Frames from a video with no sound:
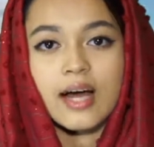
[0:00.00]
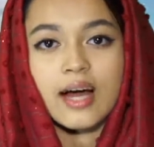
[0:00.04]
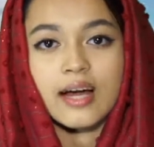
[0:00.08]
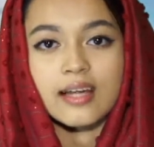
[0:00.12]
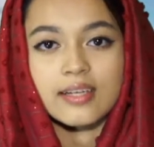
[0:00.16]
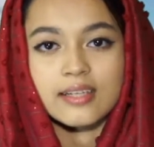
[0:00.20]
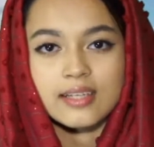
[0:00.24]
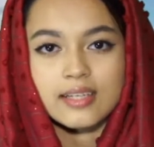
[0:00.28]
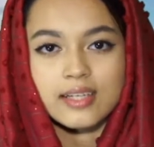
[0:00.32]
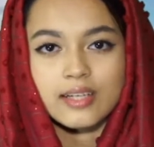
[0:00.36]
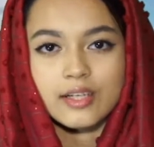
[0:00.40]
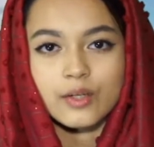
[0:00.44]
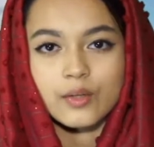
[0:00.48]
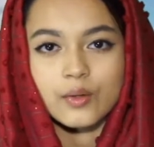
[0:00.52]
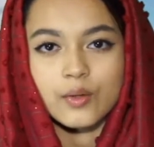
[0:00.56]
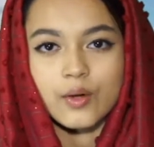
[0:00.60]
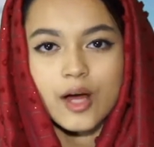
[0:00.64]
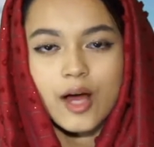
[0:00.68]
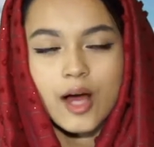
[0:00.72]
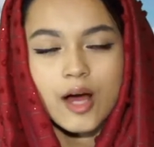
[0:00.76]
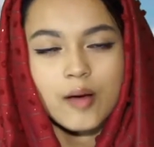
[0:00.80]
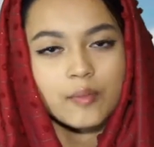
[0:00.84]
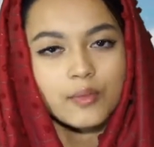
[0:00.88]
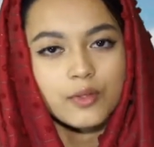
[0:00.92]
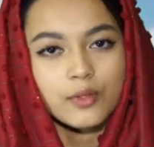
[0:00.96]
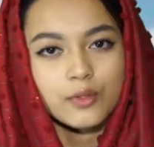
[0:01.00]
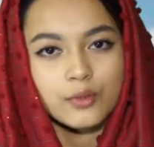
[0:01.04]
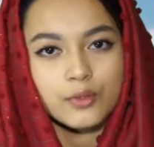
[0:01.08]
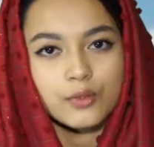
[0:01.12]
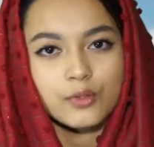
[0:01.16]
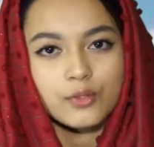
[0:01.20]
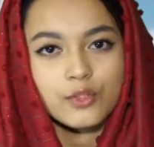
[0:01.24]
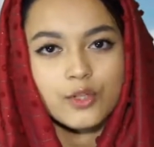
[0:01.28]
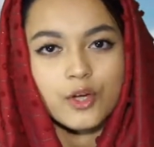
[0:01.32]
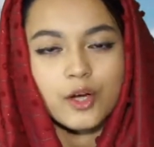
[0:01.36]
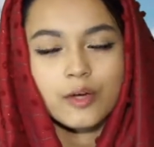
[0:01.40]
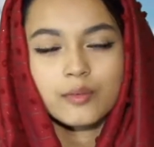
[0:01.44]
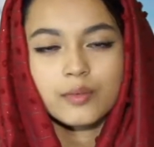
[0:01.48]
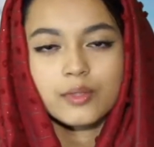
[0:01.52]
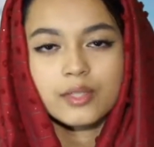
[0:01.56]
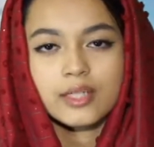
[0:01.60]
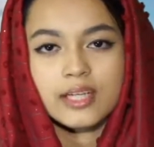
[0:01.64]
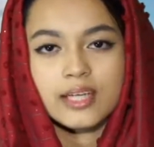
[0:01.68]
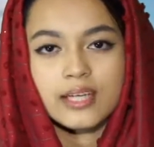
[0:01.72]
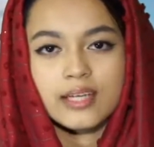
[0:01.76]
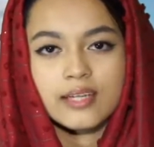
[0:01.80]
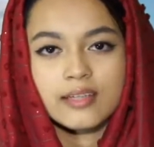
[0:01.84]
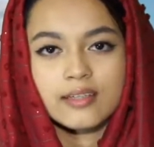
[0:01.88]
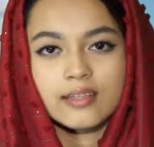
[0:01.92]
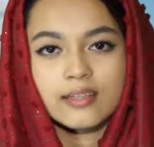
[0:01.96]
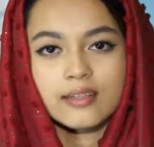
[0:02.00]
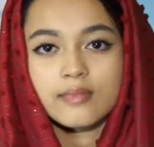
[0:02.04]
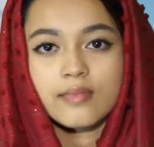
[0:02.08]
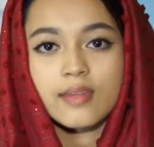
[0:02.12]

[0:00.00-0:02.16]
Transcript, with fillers: আন্টিও আমার খোঁজখবর নিলেন